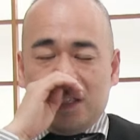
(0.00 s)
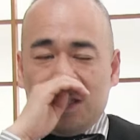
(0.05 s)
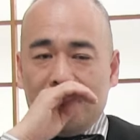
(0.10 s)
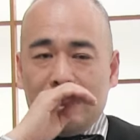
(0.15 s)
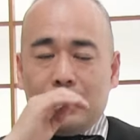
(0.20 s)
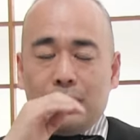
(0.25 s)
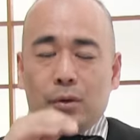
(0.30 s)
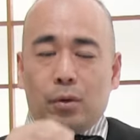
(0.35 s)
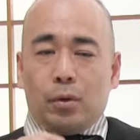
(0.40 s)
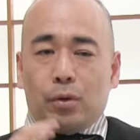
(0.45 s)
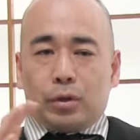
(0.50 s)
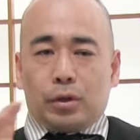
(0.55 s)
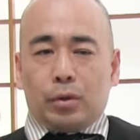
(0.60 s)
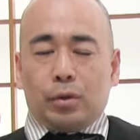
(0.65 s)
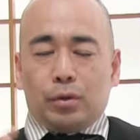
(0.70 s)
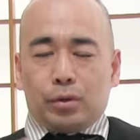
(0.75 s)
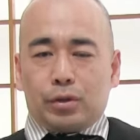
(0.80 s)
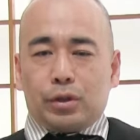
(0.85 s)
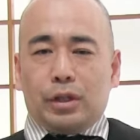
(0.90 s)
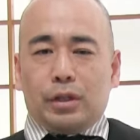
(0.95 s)
義、要
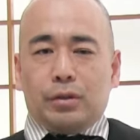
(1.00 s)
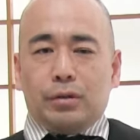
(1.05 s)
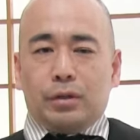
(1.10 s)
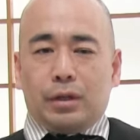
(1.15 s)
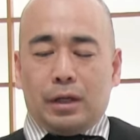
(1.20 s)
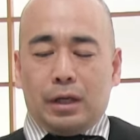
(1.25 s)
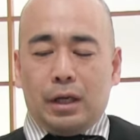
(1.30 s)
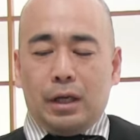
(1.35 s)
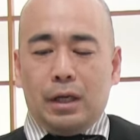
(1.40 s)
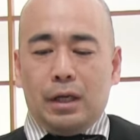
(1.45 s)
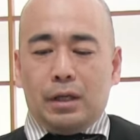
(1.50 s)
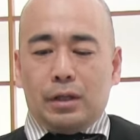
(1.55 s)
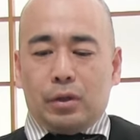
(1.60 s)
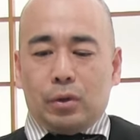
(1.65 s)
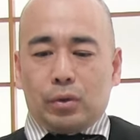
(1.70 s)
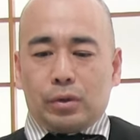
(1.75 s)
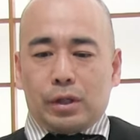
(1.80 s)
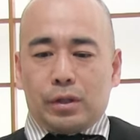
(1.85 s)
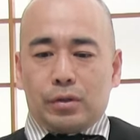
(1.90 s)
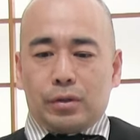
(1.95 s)
共主義というかね、
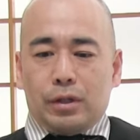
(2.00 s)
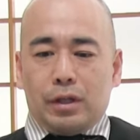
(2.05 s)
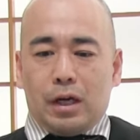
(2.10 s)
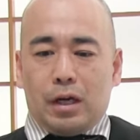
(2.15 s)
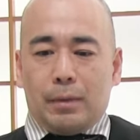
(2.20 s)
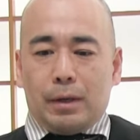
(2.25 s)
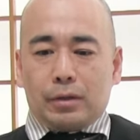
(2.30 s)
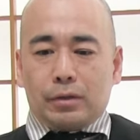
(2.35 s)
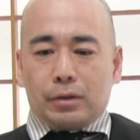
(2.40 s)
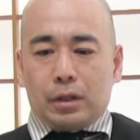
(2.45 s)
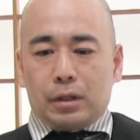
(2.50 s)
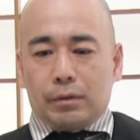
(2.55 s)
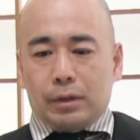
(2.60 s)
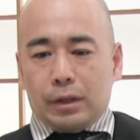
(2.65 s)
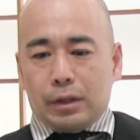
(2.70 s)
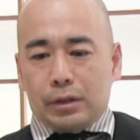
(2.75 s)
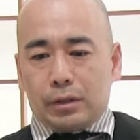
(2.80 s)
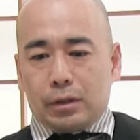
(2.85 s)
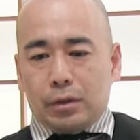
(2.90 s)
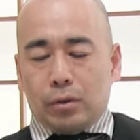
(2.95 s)
共産主義に甘くなるわ
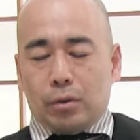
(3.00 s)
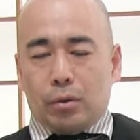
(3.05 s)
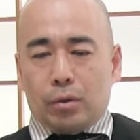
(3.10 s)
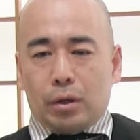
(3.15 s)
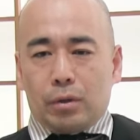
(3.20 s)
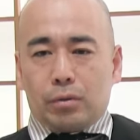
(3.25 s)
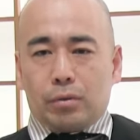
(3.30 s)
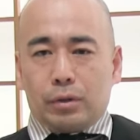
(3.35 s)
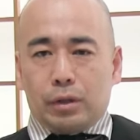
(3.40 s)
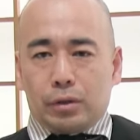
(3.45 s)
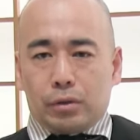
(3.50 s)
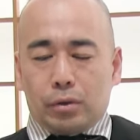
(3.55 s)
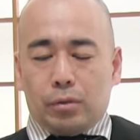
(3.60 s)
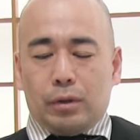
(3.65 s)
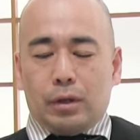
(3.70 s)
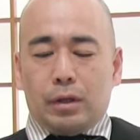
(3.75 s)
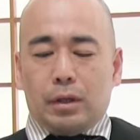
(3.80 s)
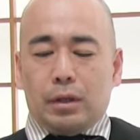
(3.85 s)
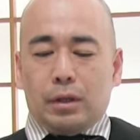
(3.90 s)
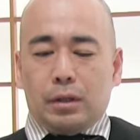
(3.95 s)
けですけど、他の国はそう
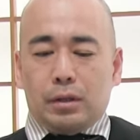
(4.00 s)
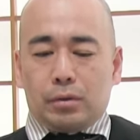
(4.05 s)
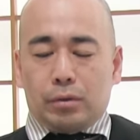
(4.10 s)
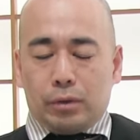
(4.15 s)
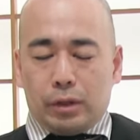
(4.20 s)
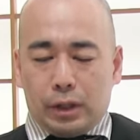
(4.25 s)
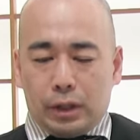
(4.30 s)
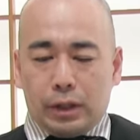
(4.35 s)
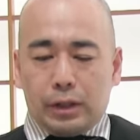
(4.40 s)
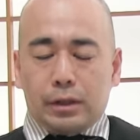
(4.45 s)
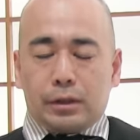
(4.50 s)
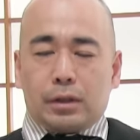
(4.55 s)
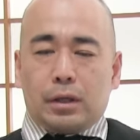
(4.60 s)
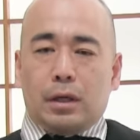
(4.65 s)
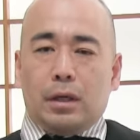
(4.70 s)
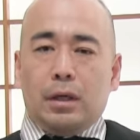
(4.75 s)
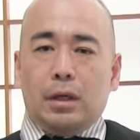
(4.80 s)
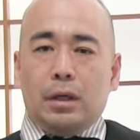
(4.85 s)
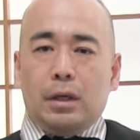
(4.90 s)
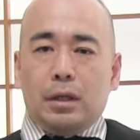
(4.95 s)
は、そうではないですか
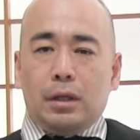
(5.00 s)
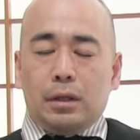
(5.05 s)
ら。